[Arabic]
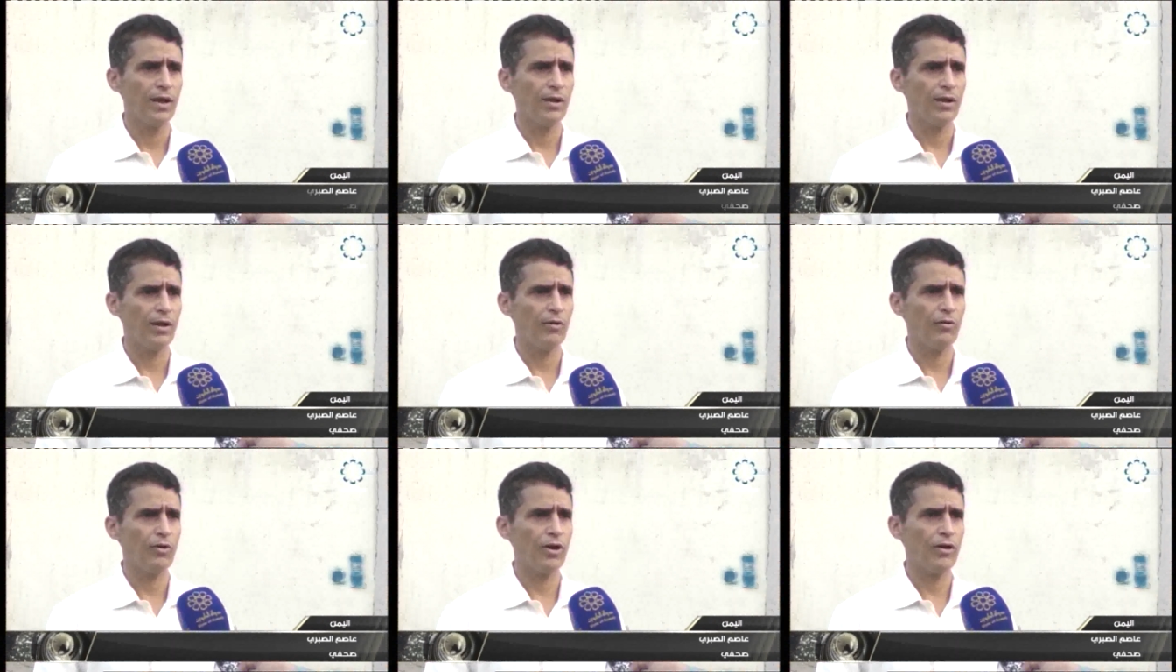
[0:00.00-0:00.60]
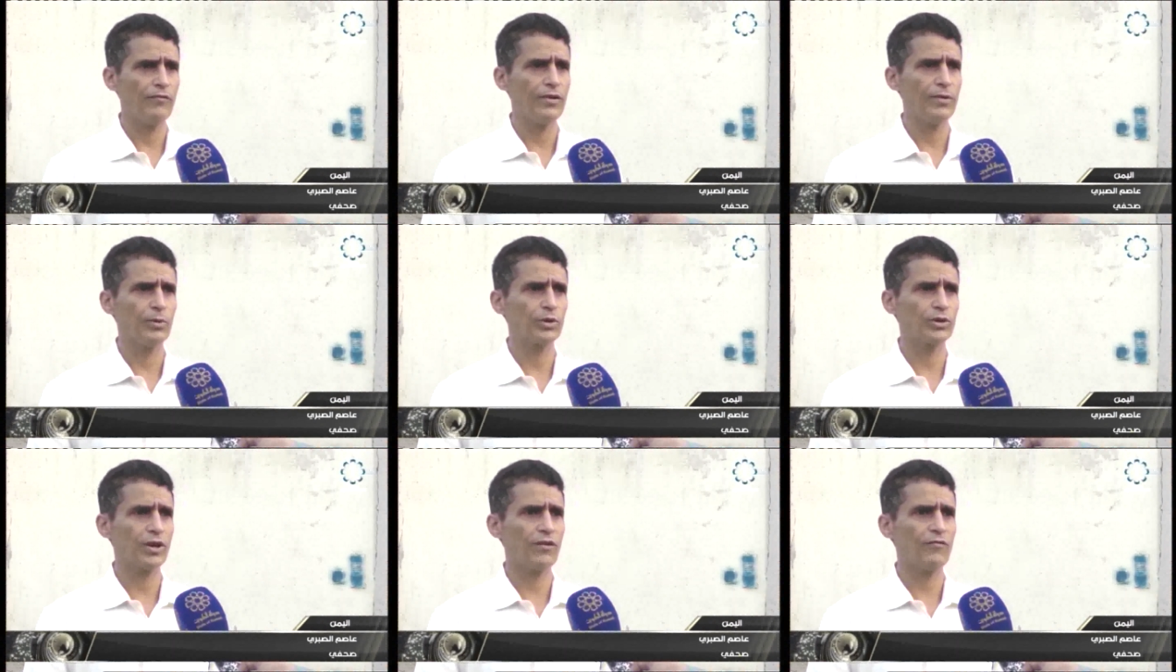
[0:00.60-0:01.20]
وفي
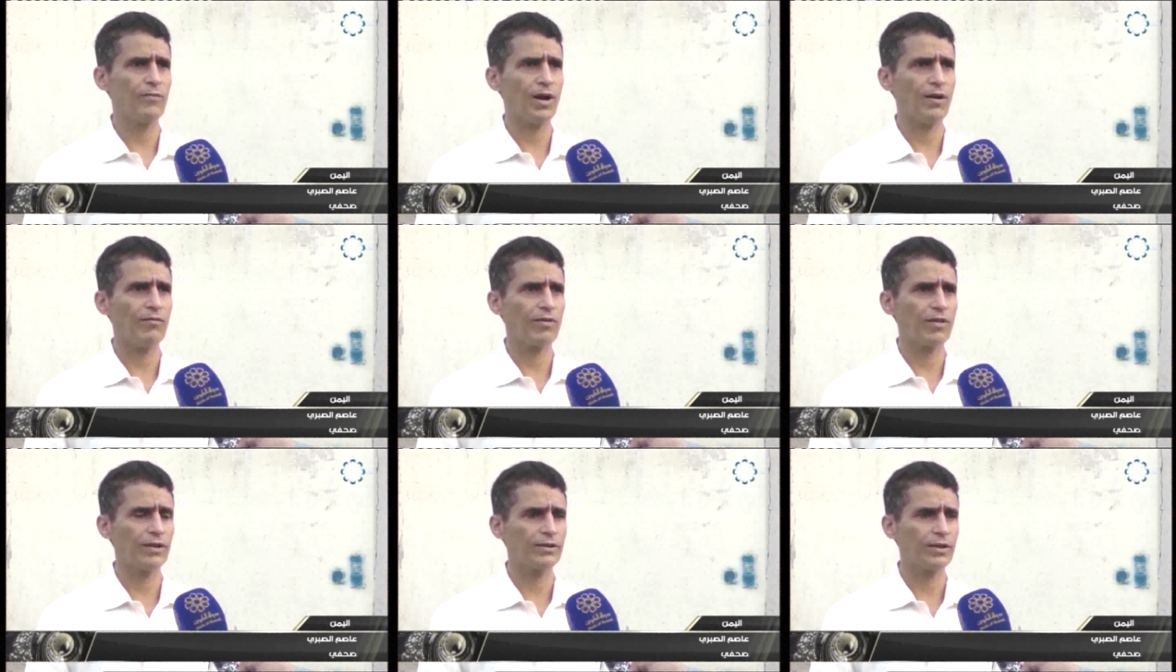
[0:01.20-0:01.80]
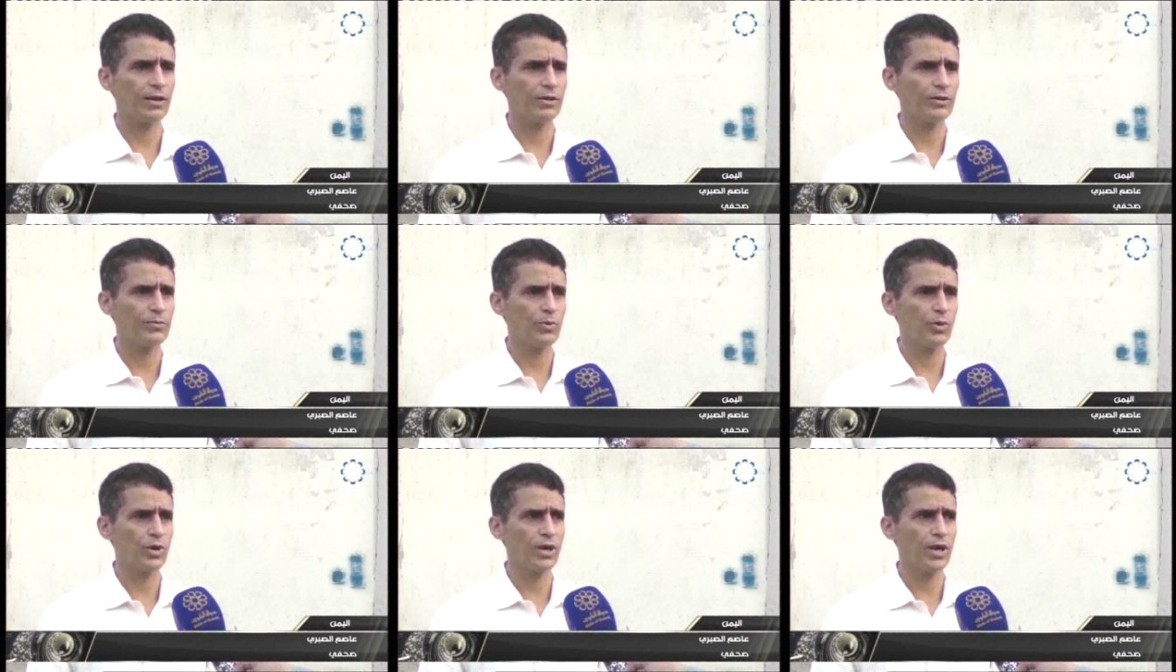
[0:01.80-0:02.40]
مختلف محافظات
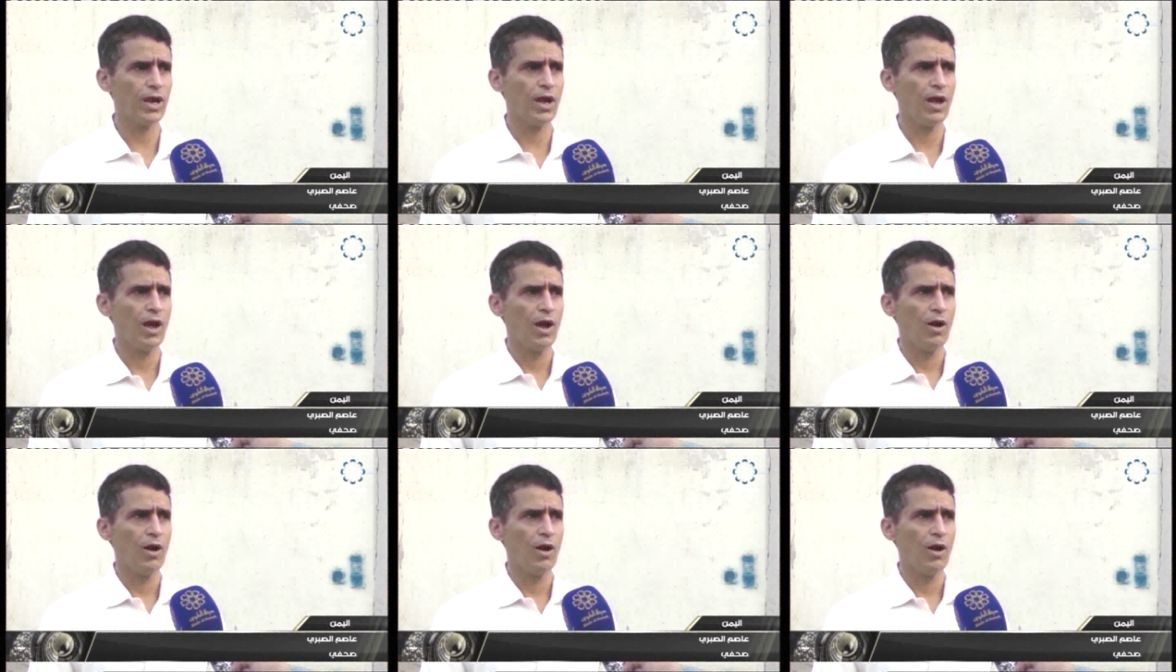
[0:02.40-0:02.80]
الجمهورية